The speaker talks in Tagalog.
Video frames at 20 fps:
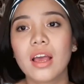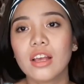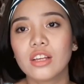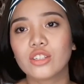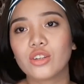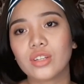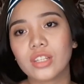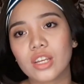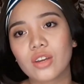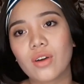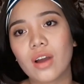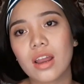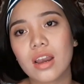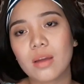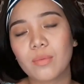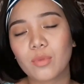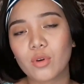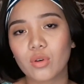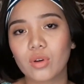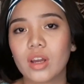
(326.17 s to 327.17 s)
So, hindi ko
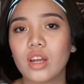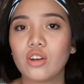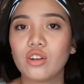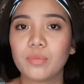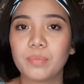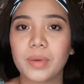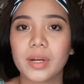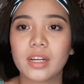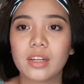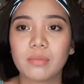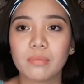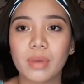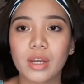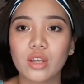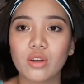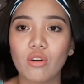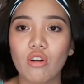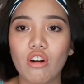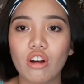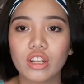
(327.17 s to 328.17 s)
alam kung ganun pa rin
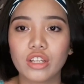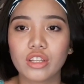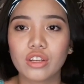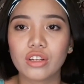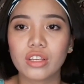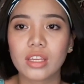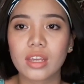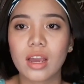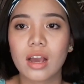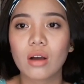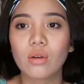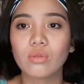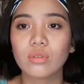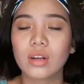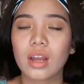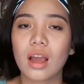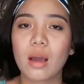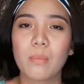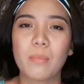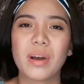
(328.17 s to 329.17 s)
ba yung audio niya kung
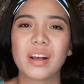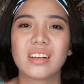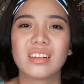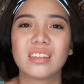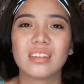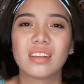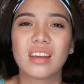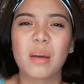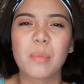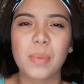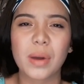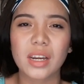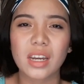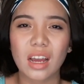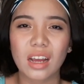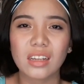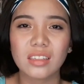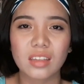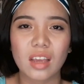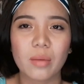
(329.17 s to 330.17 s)
nakapag, kapag
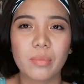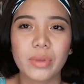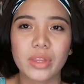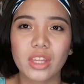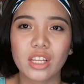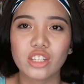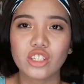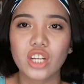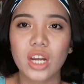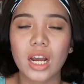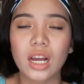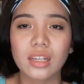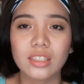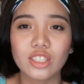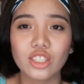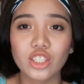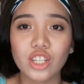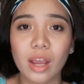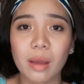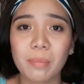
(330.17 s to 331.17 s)
nakasabit na siya.
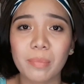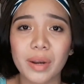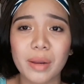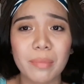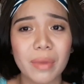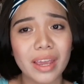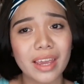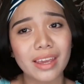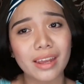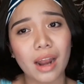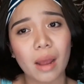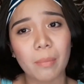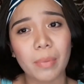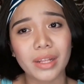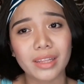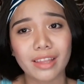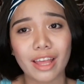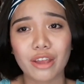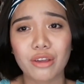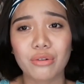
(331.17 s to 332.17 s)
Kasi syempre,
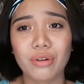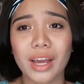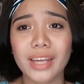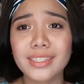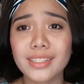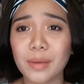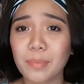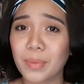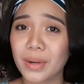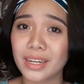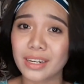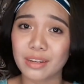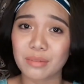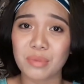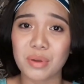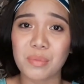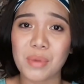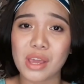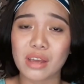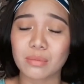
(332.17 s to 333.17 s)
mahihirapan tayo guys kapag
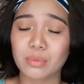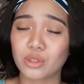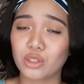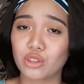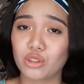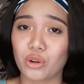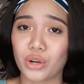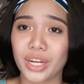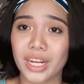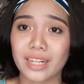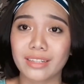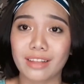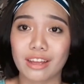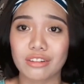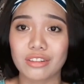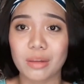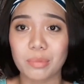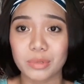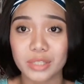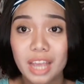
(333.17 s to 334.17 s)
nagme-makeup tutorial
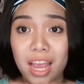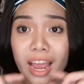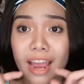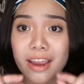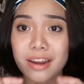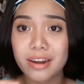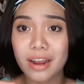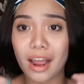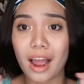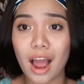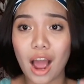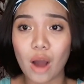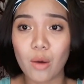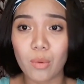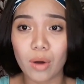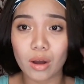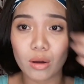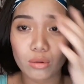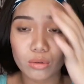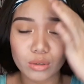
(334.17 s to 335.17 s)
tayo. Tapos,
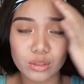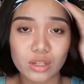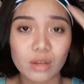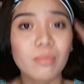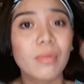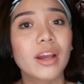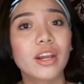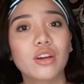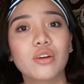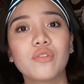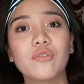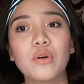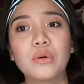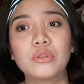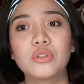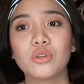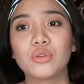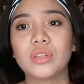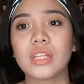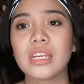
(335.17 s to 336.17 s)
nakahawak ako sa
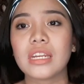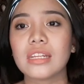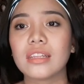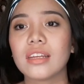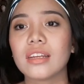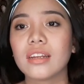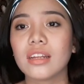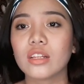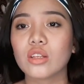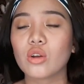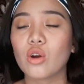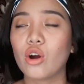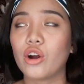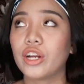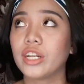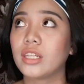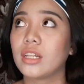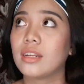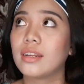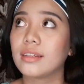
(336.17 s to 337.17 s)
microphone. So, tinitingnan ko
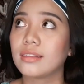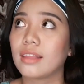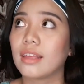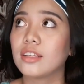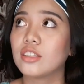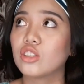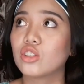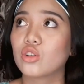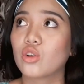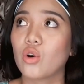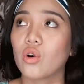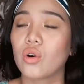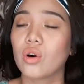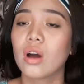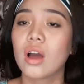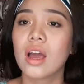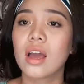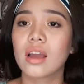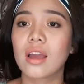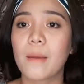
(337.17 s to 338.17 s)
or tinetest
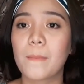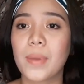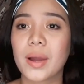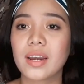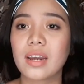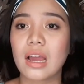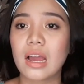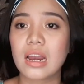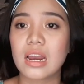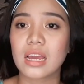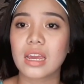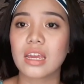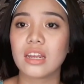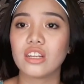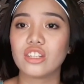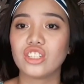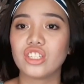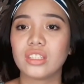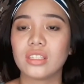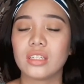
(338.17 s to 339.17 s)
ko kapag nakalagay
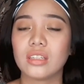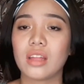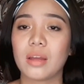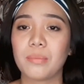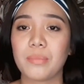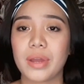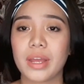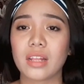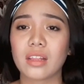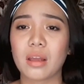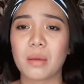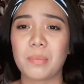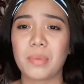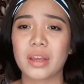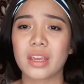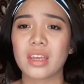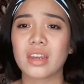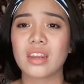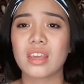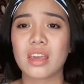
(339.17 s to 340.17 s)
na siya sa damit,
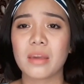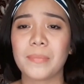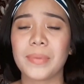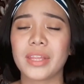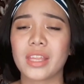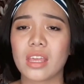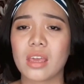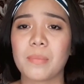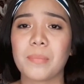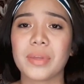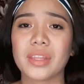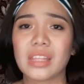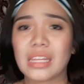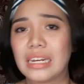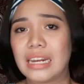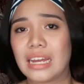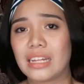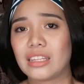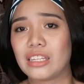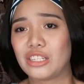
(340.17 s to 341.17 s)
kapag iniipit-ipit
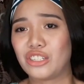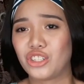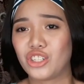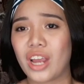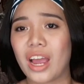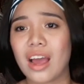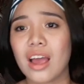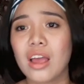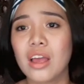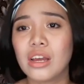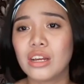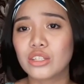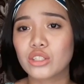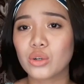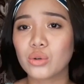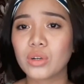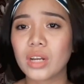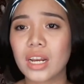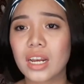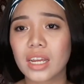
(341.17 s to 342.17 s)
na natin siya.
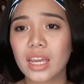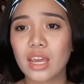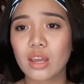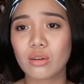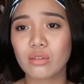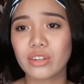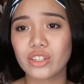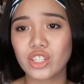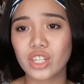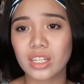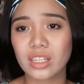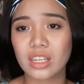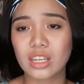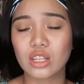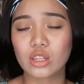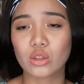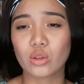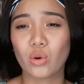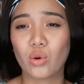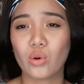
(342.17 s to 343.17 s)
So, nalagay ko na siya
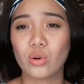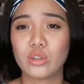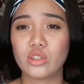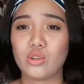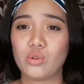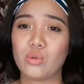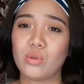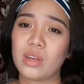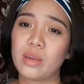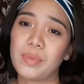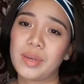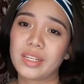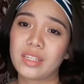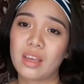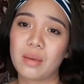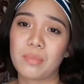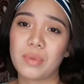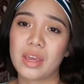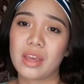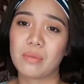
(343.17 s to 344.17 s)
dito. So, ibig
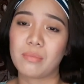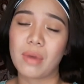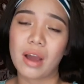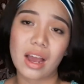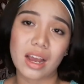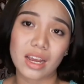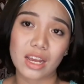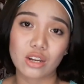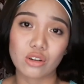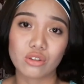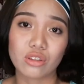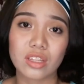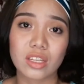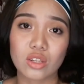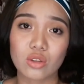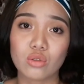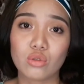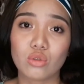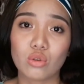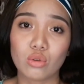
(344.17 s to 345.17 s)
sabihin, baka ganun
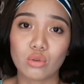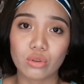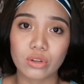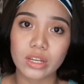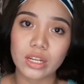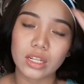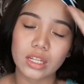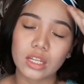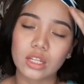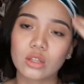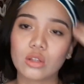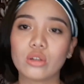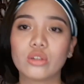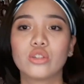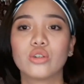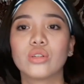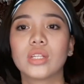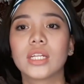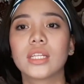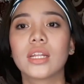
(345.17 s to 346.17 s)
din yung tunog niya dito.
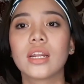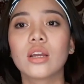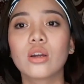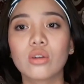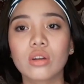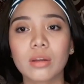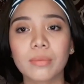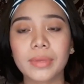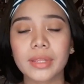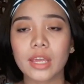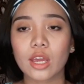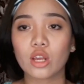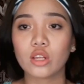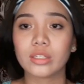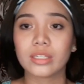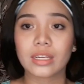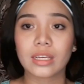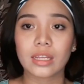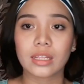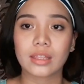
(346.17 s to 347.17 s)
So, tatry ko naman ngayon
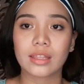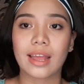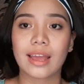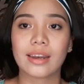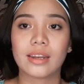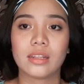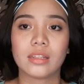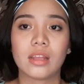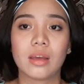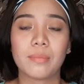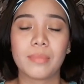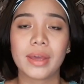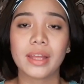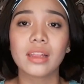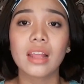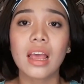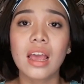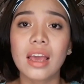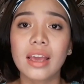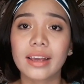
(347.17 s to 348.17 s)
sa gitna ng
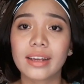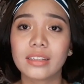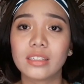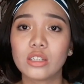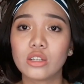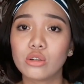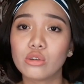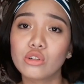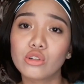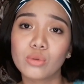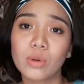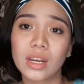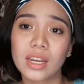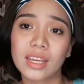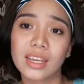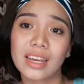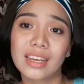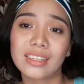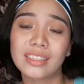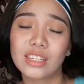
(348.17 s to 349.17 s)
damit. Kasi
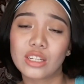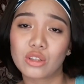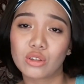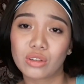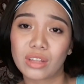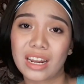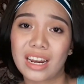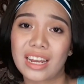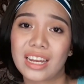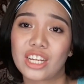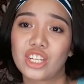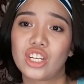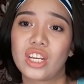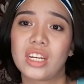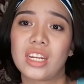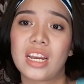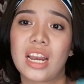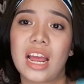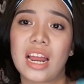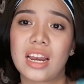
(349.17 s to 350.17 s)
usually guys, dito talaga na siya
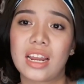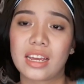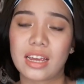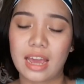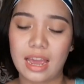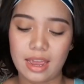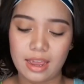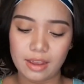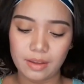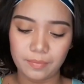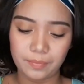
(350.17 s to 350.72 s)
nilalagay.